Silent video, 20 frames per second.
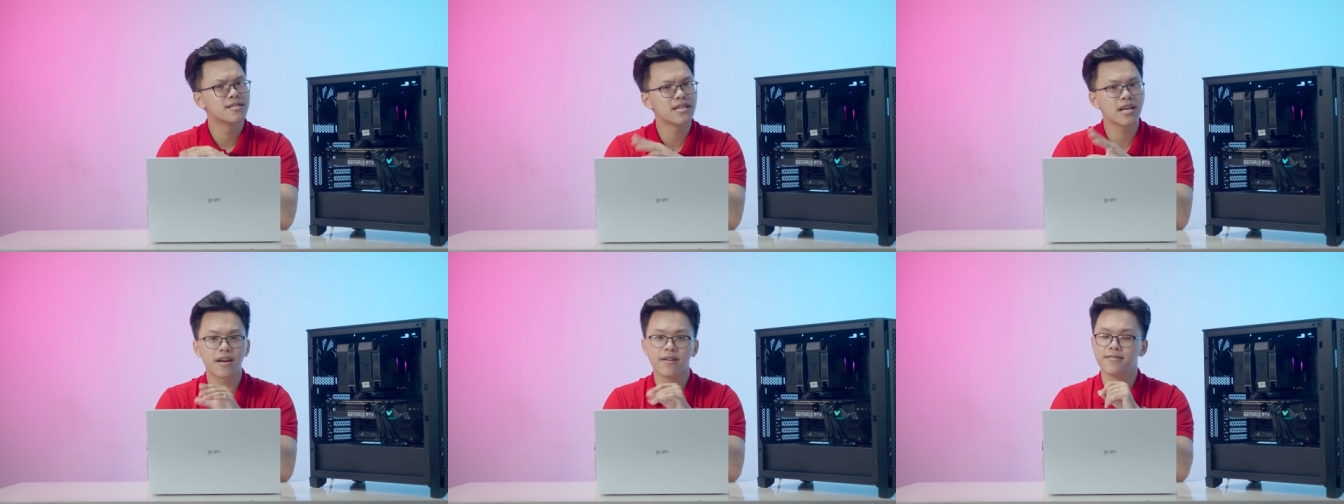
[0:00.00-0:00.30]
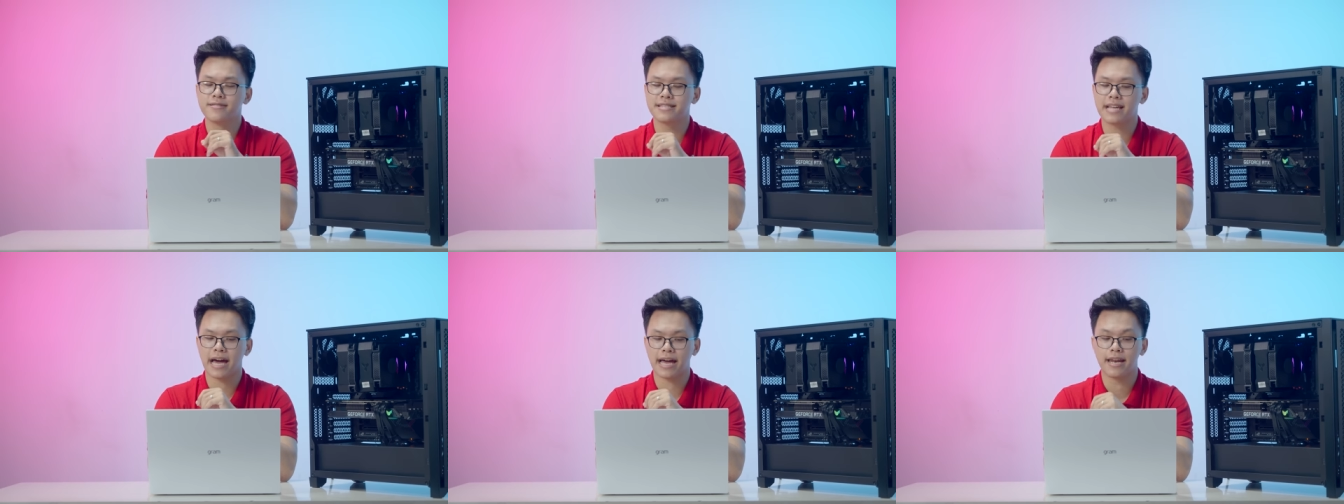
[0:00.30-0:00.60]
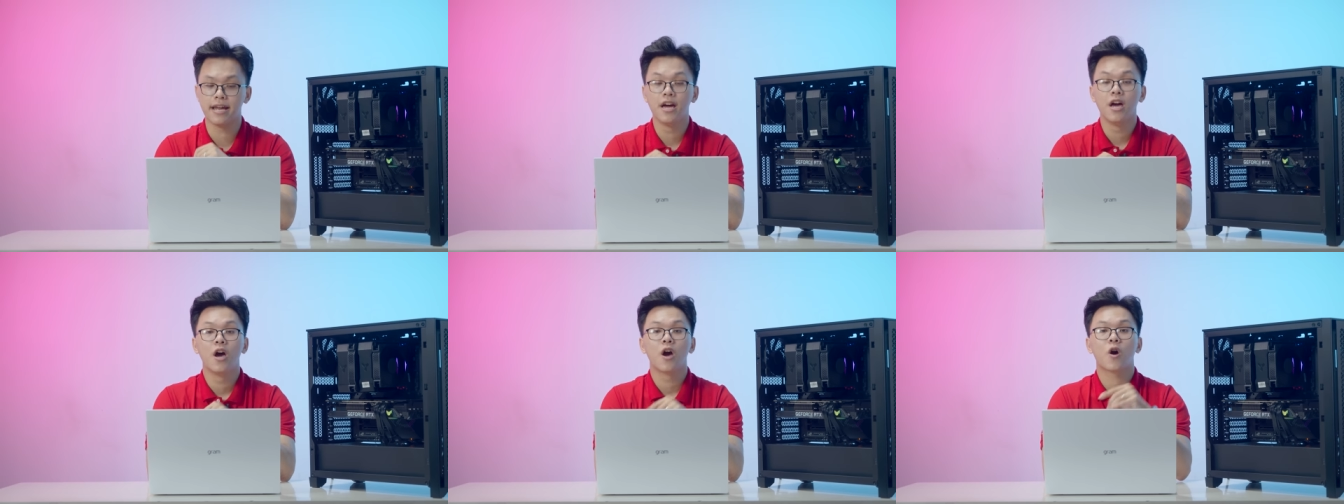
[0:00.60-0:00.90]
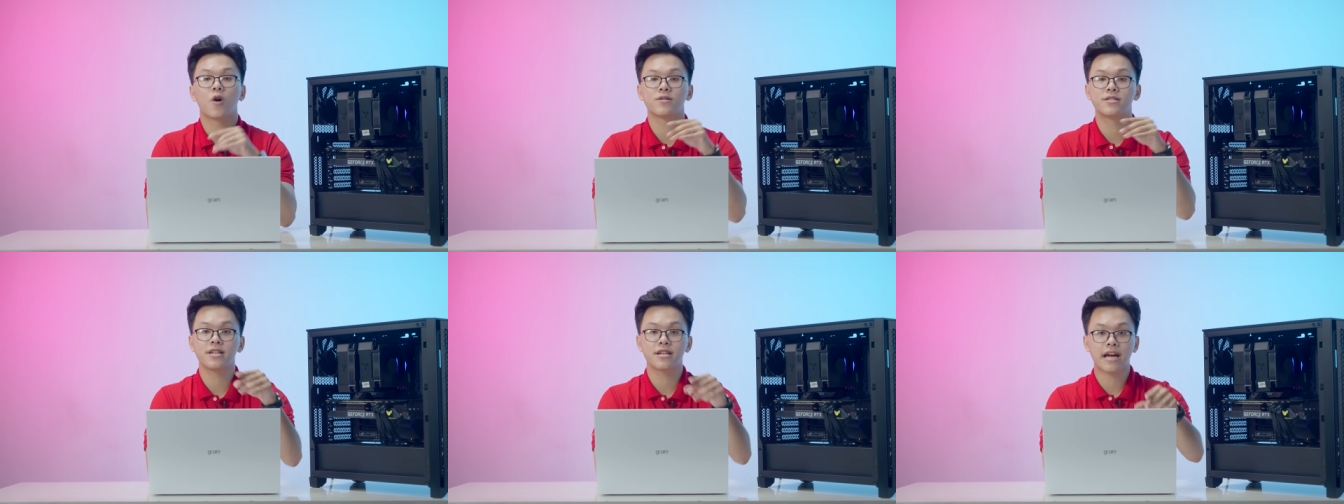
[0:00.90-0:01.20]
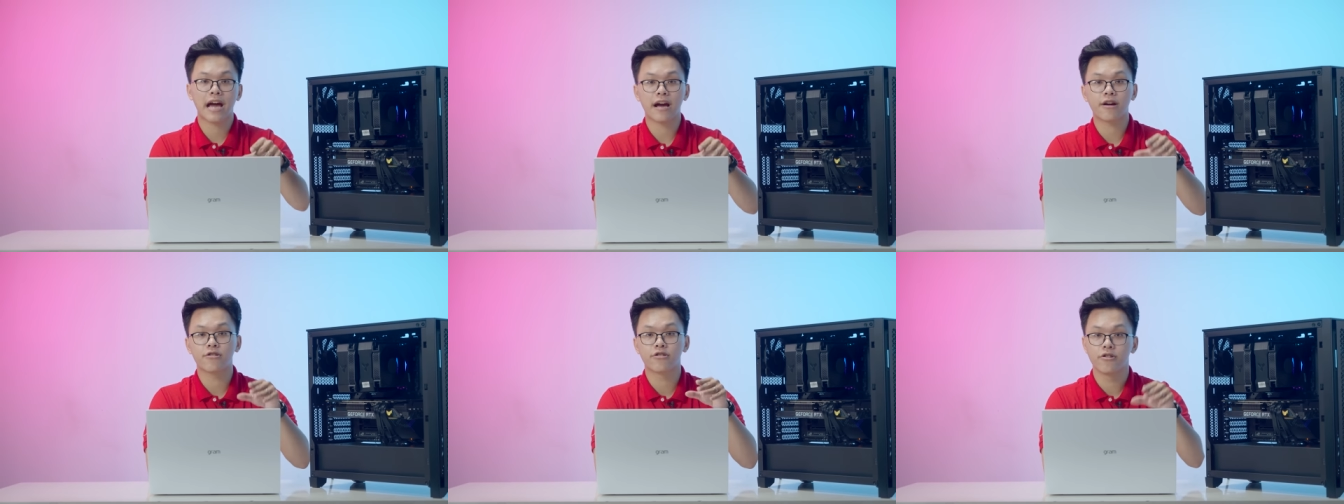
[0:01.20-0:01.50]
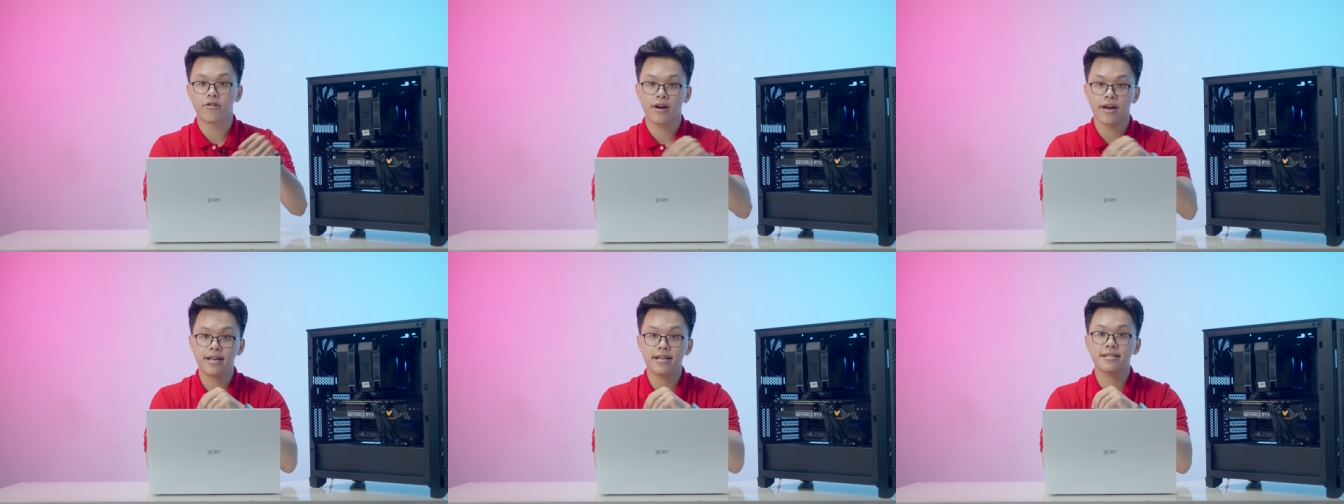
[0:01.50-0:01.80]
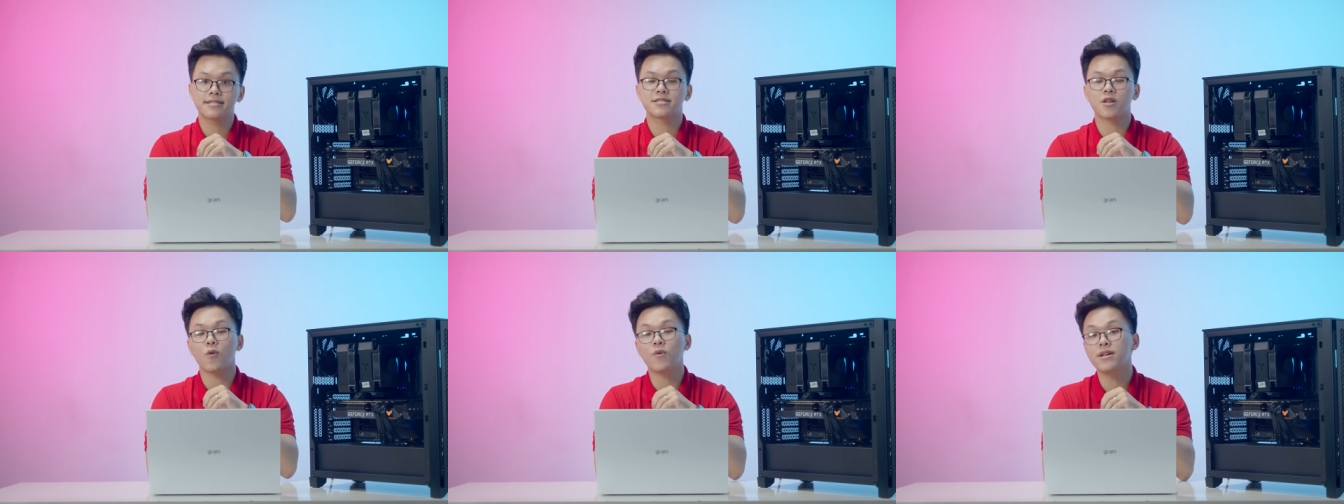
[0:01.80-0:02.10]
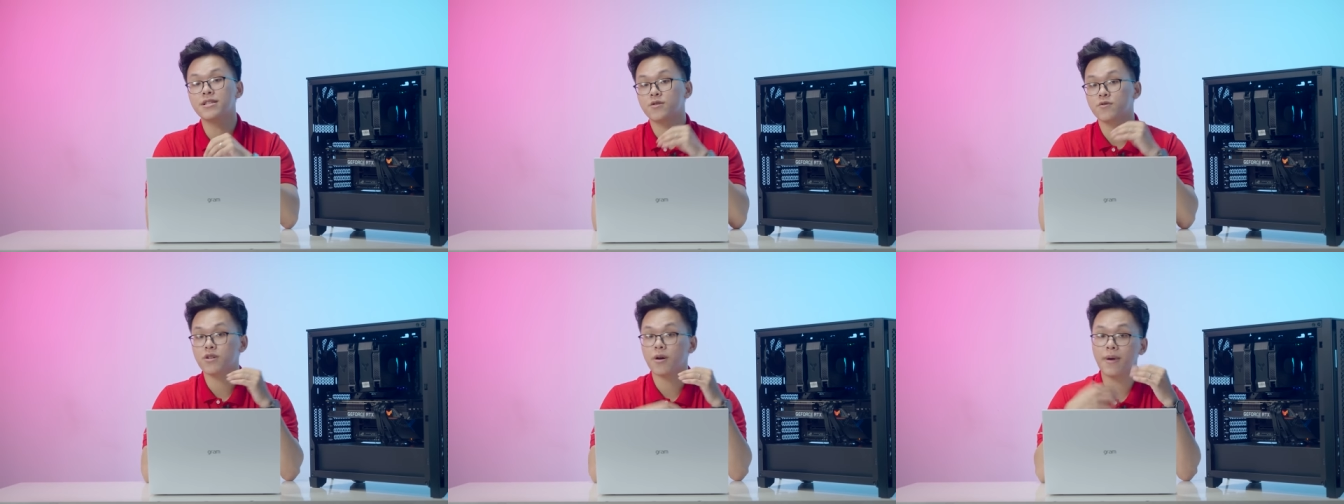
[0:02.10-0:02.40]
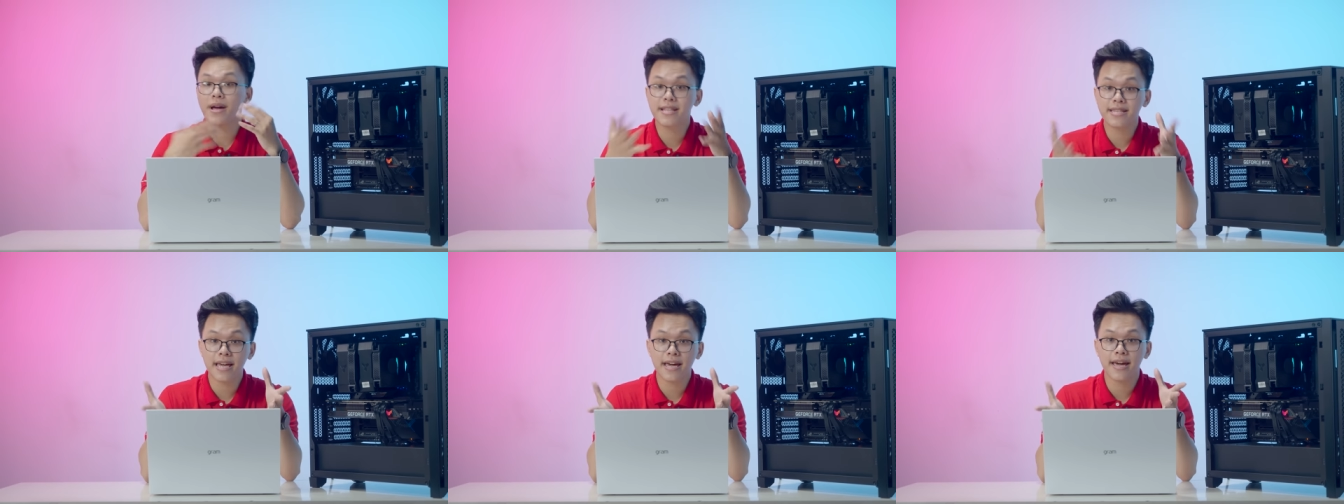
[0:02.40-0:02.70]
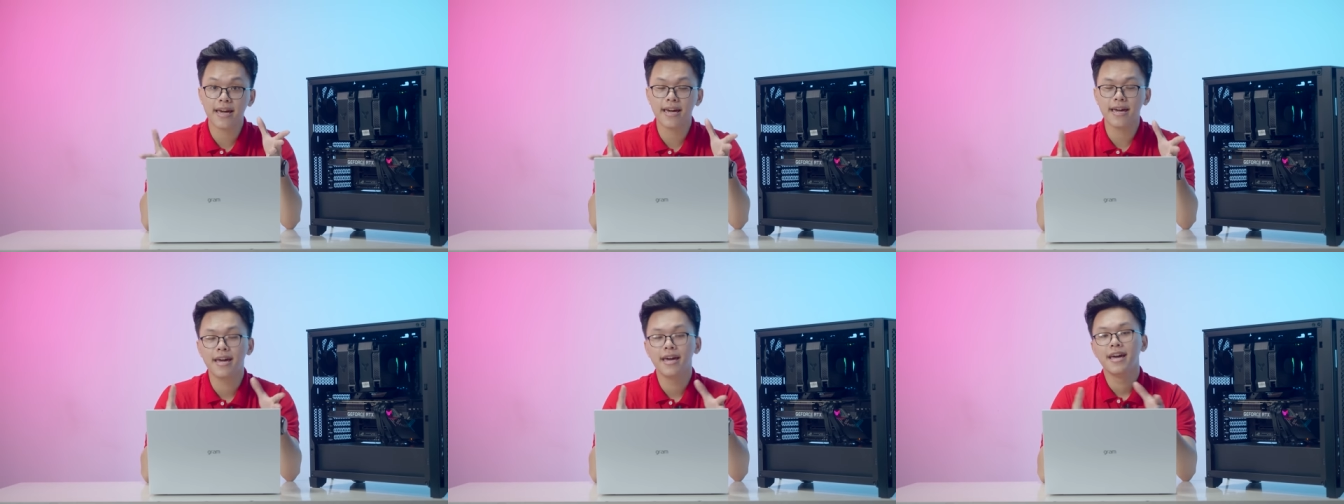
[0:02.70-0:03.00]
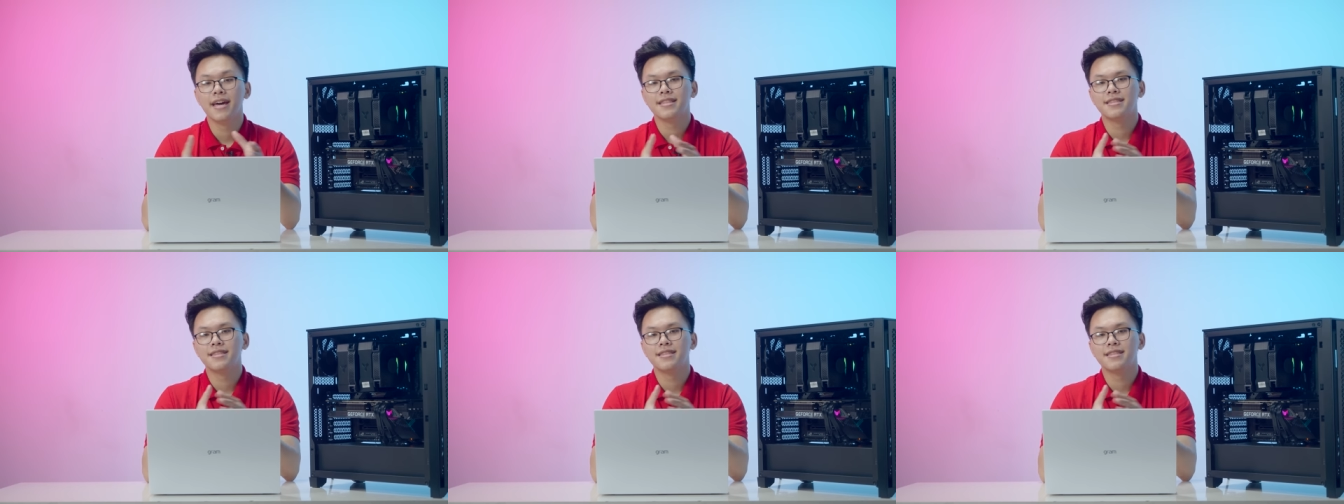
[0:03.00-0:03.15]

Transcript: rất là đơn giản. Còn chiếc card R X sáu nghìn sáu trăm X T ấy,